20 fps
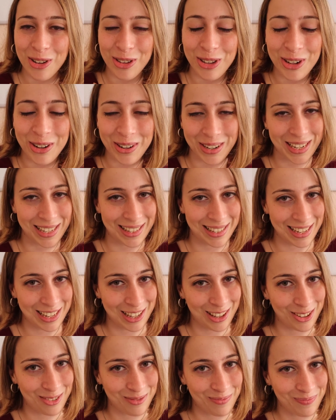otro
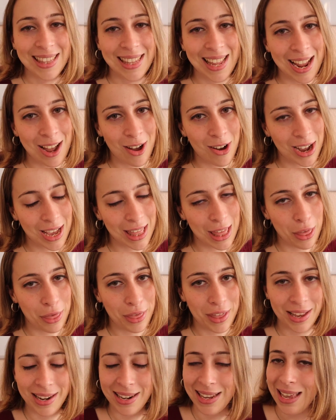gritito. Tengo que
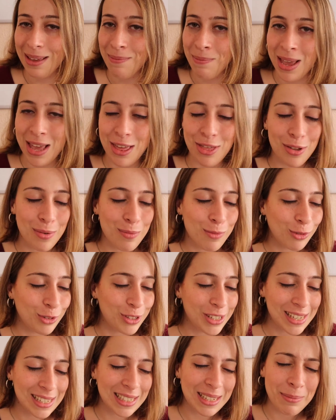decir que me hizo
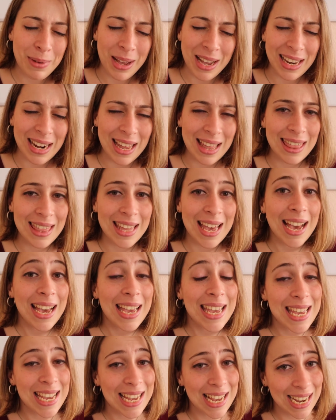muchísima
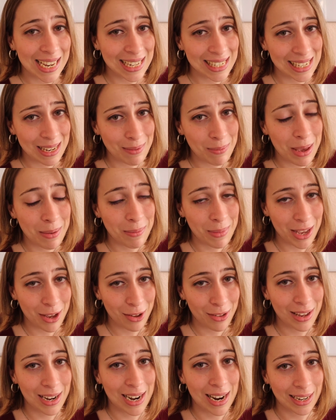gracia y casi me
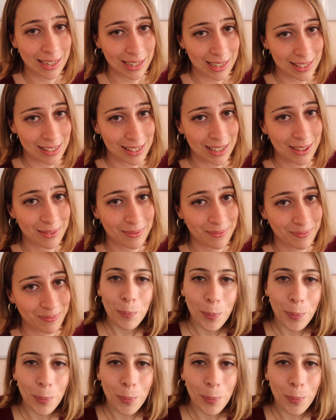meo de la risa.